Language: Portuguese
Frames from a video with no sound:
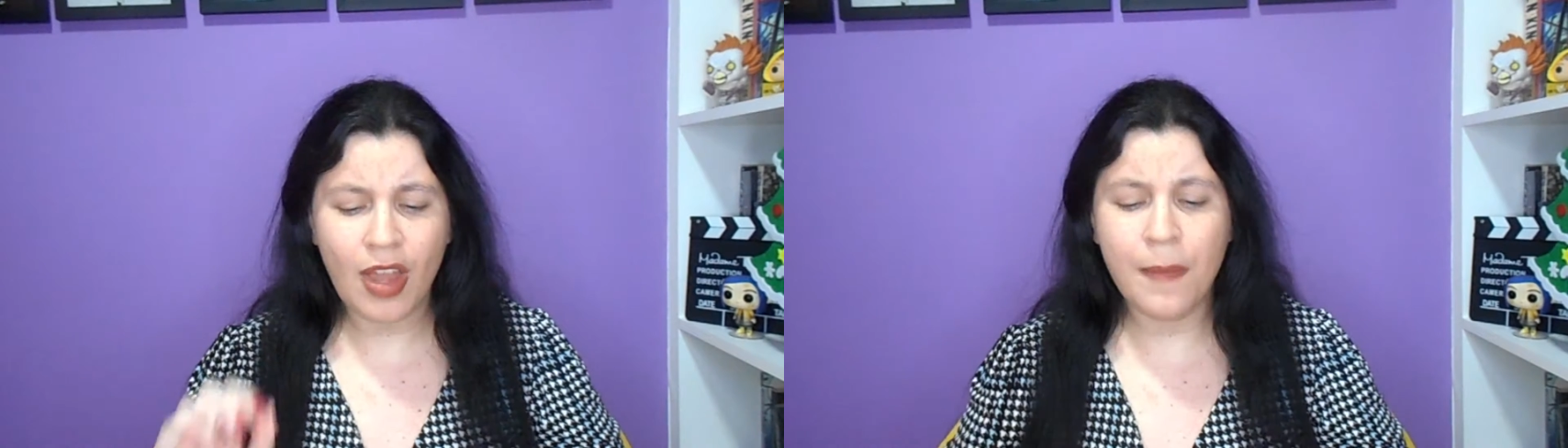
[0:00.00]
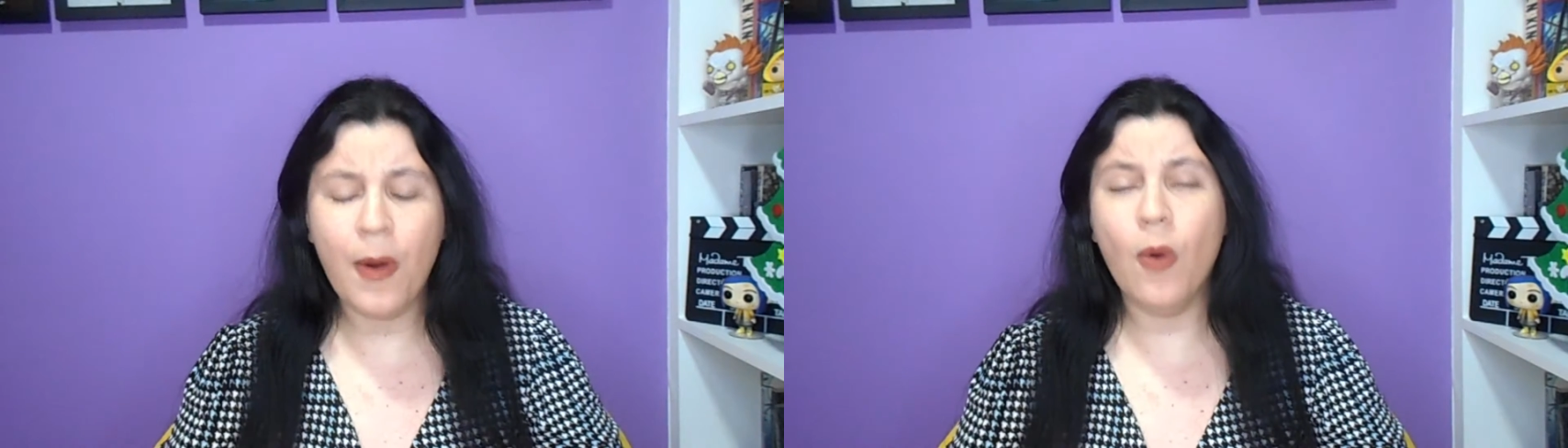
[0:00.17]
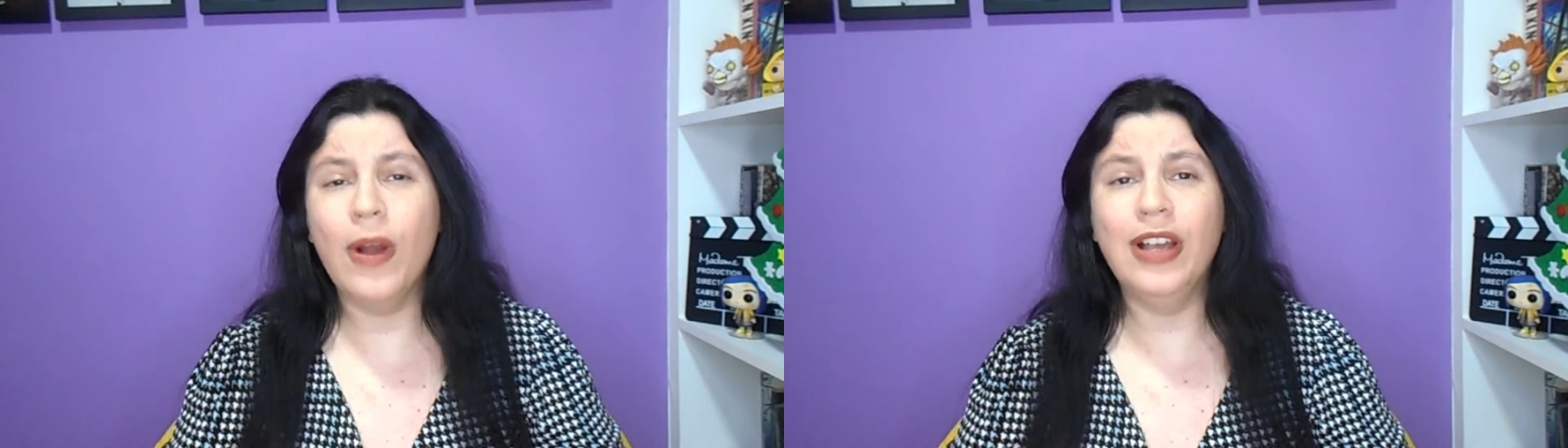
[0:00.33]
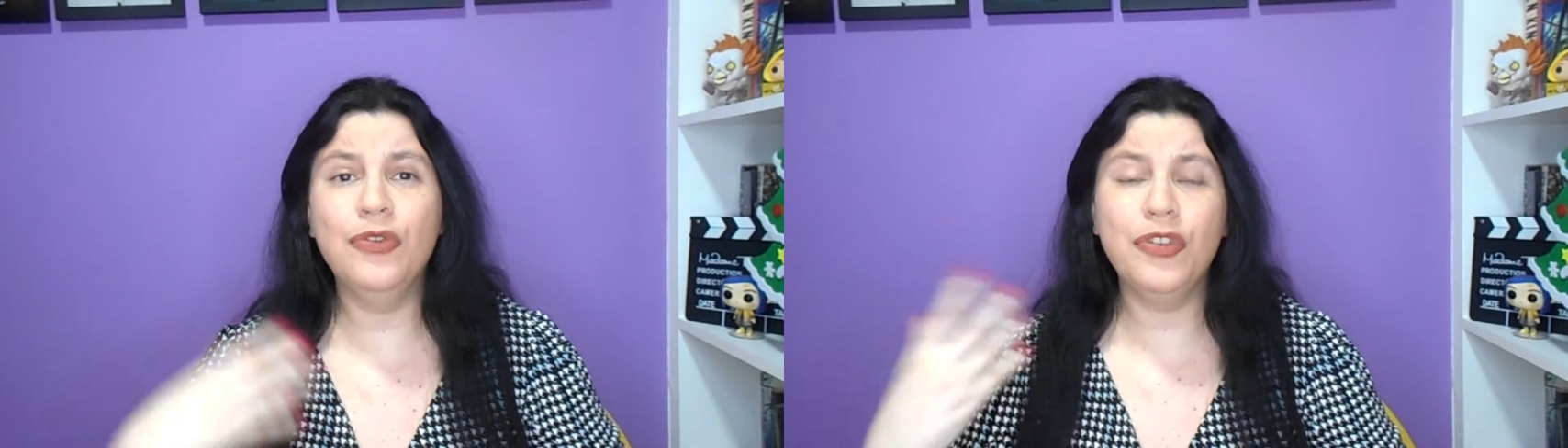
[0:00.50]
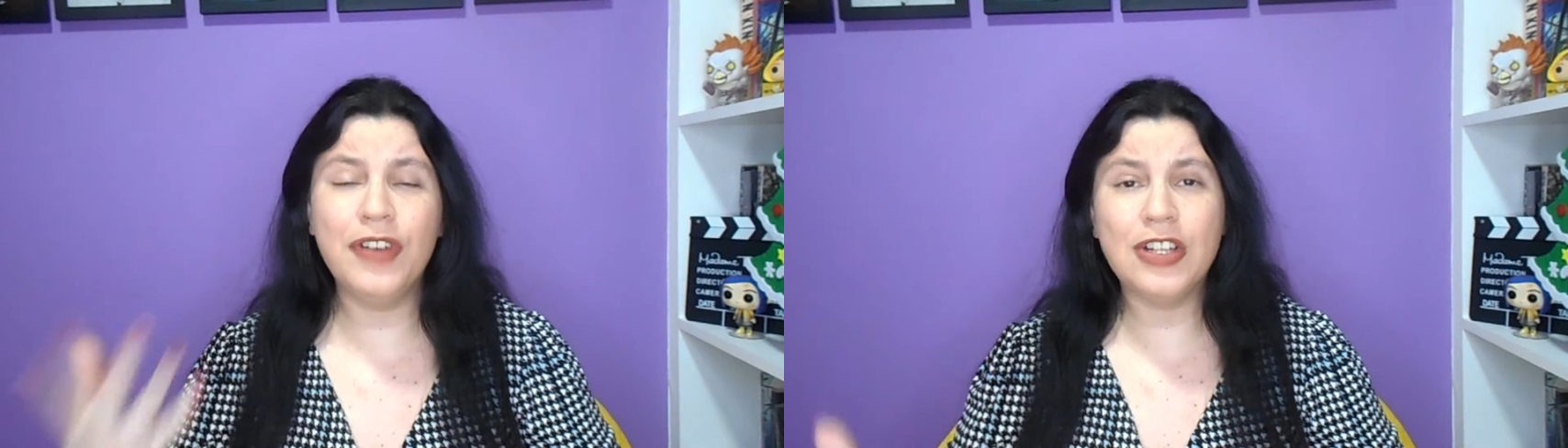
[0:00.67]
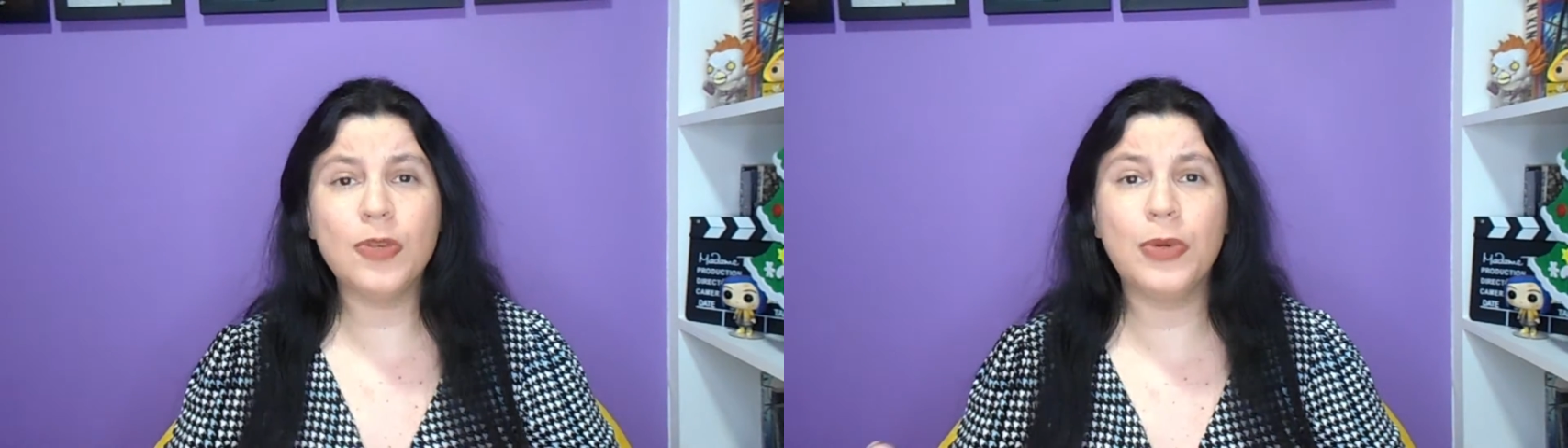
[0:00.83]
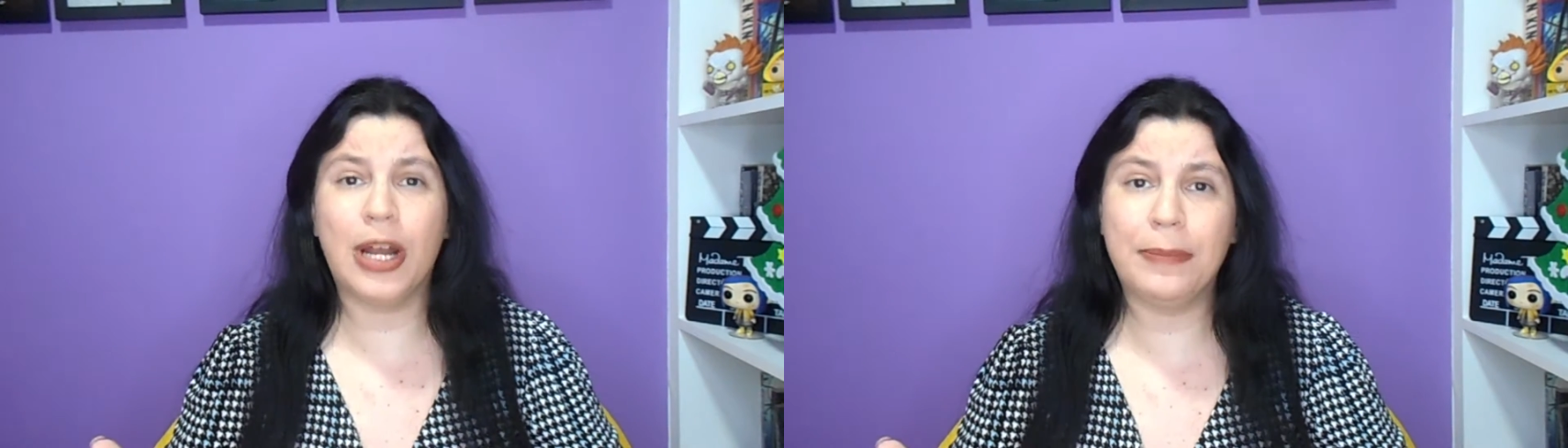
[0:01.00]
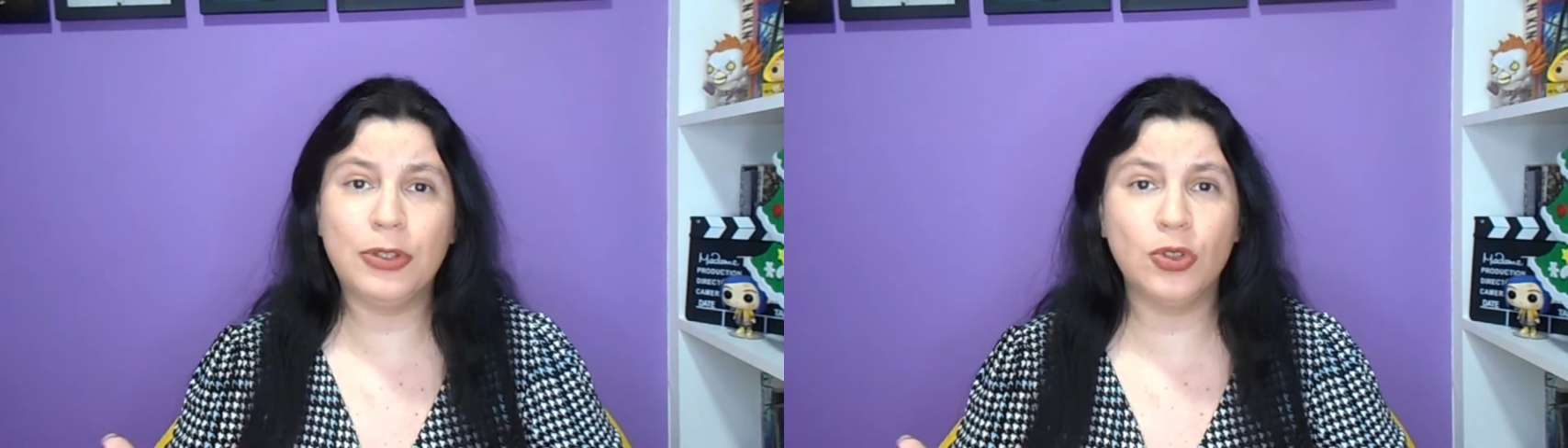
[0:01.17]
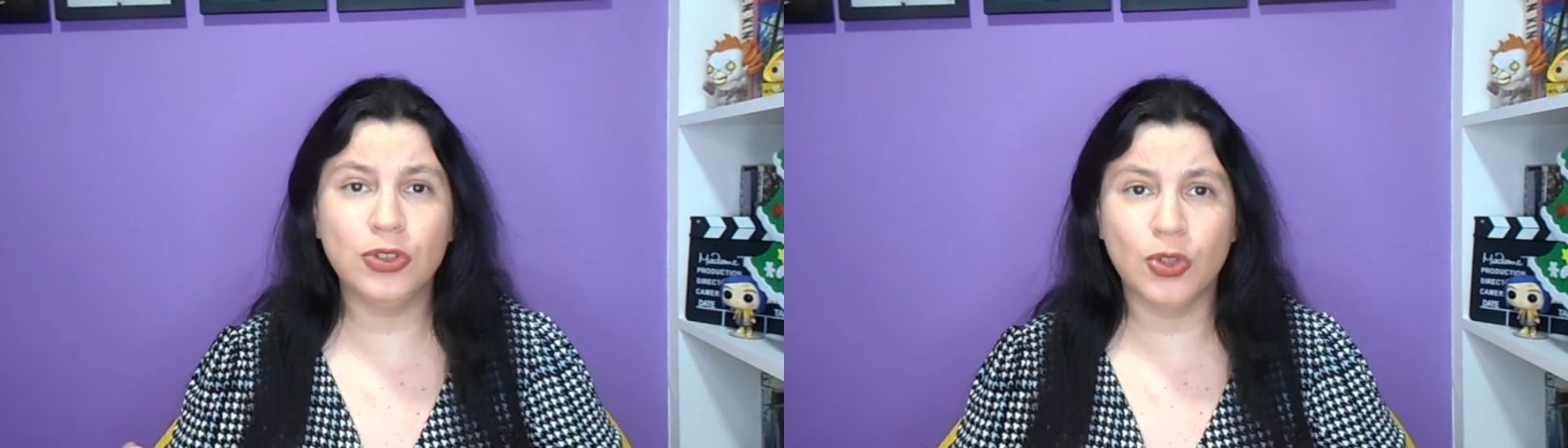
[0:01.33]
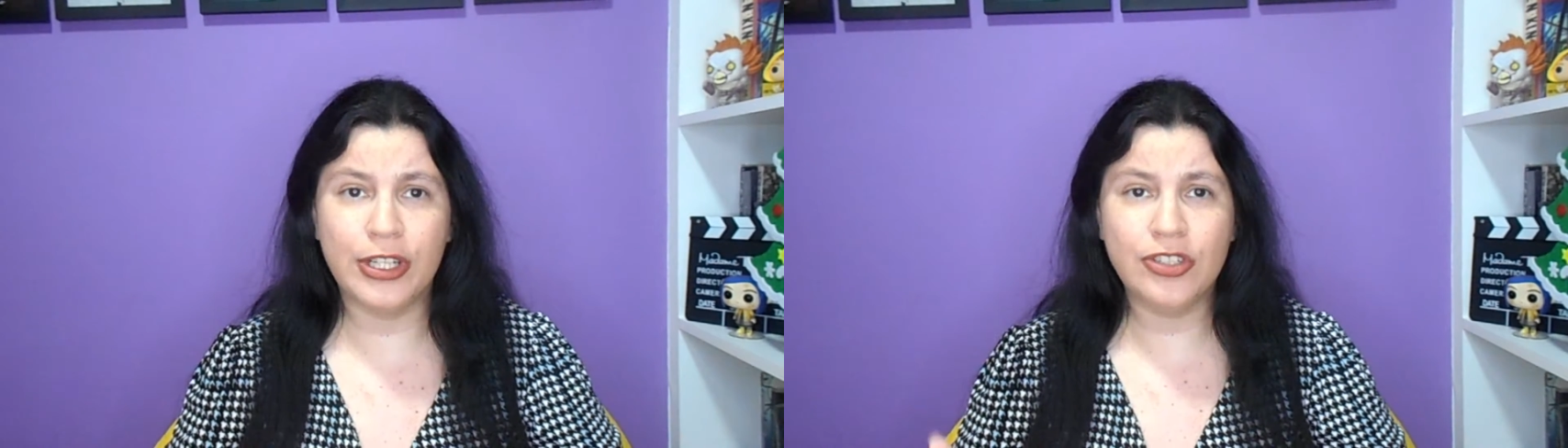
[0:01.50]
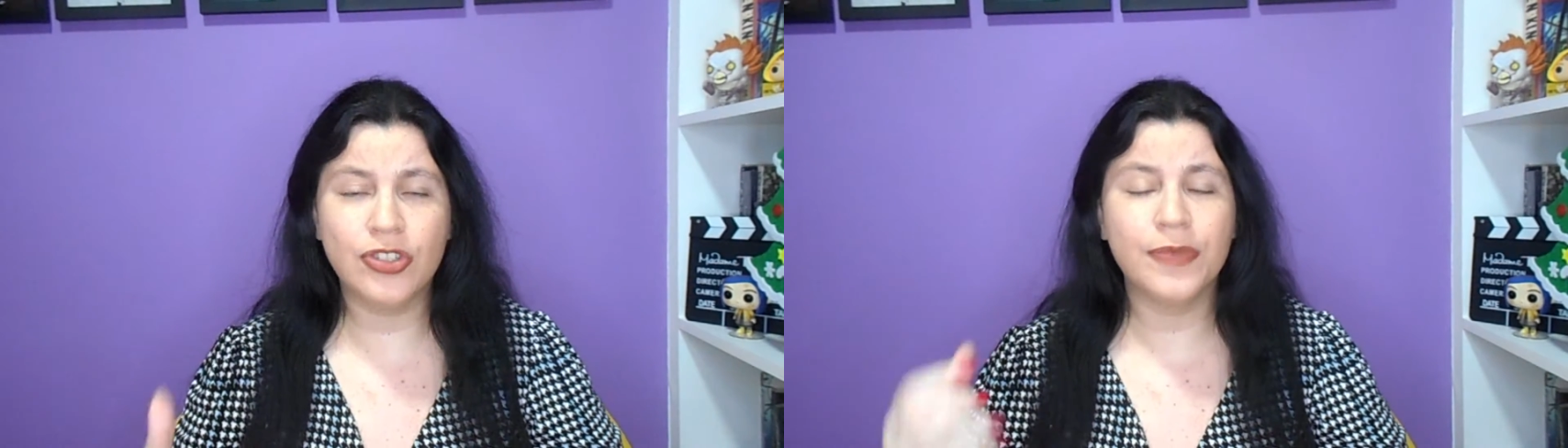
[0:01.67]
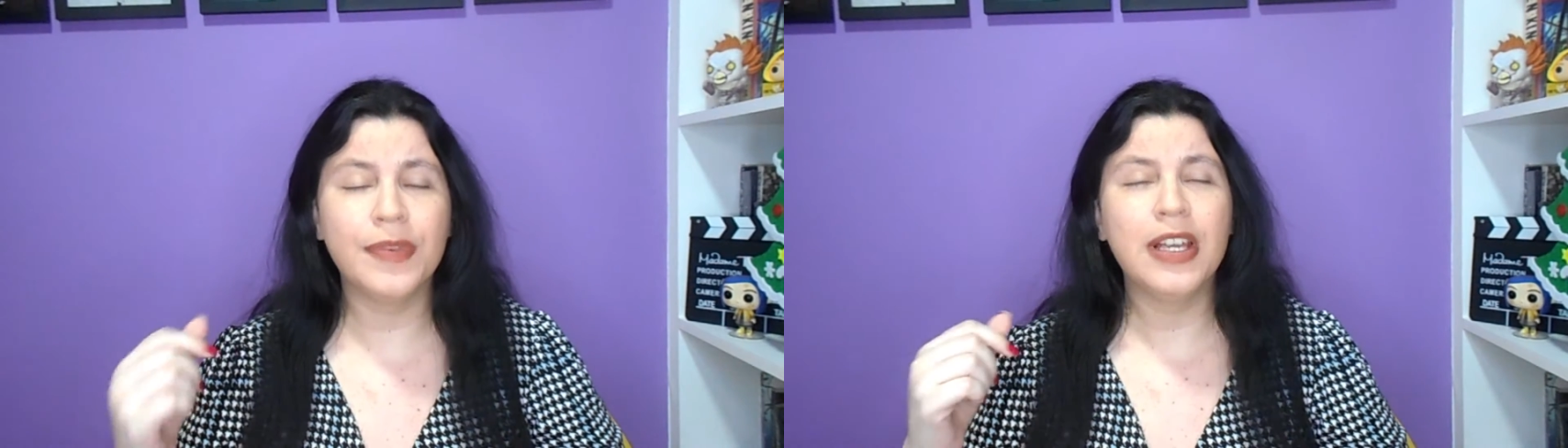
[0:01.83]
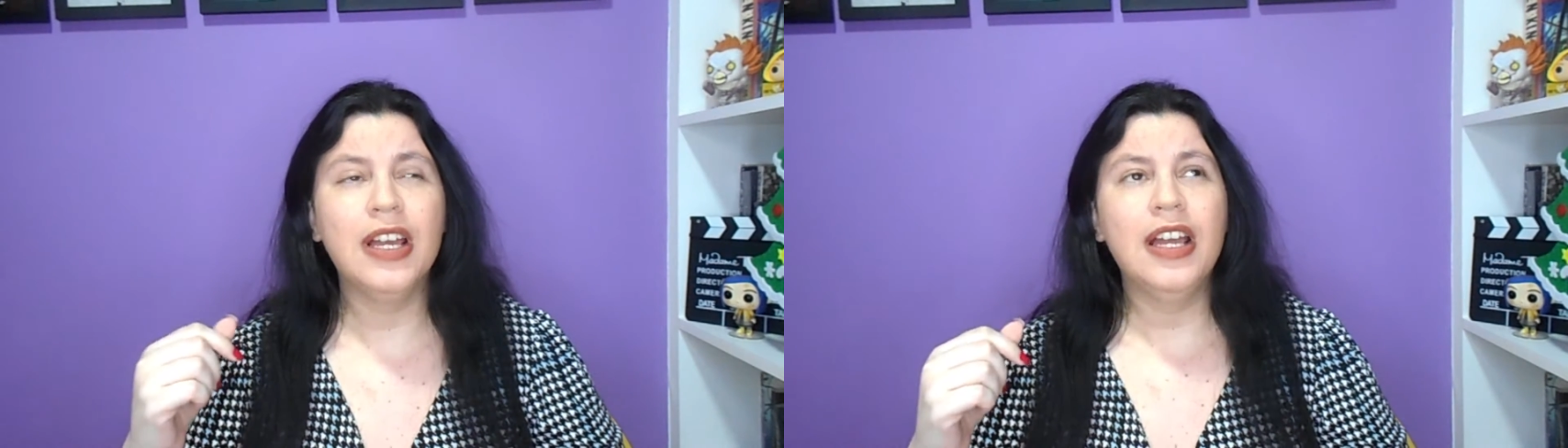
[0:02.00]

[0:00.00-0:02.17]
Bom, eu vou falar sobre o capítulo 2.